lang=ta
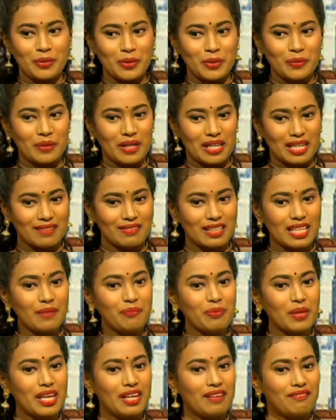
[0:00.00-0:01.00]
பொதுவாகவே
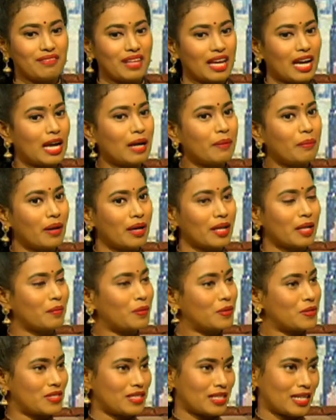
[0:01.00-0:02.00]
வியாபாரம்
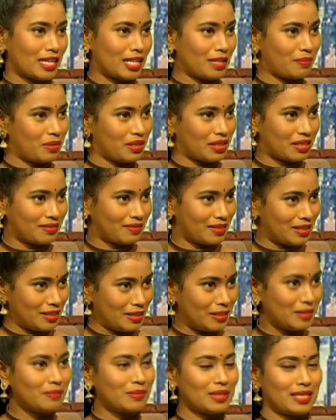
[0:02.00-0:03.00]
ஒன்றை ஆரம்பிக்க
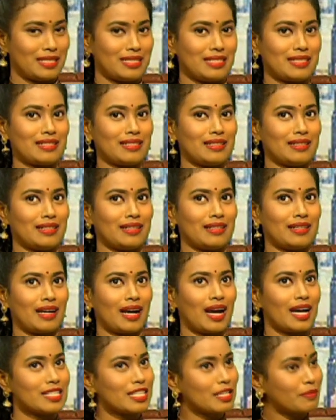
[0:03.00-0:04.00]
வேண்டும் என்று
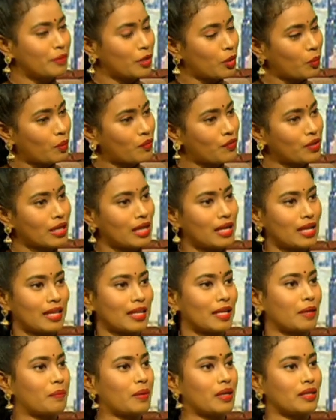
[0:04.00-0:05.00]
ஆசைப்படுபவர்கள்
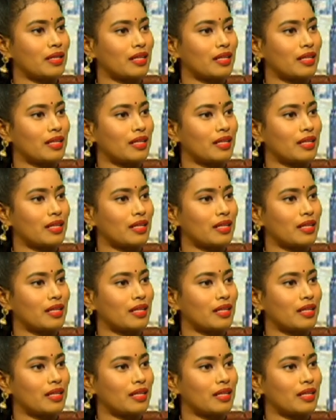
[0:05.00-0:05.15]
நிறைய பேர்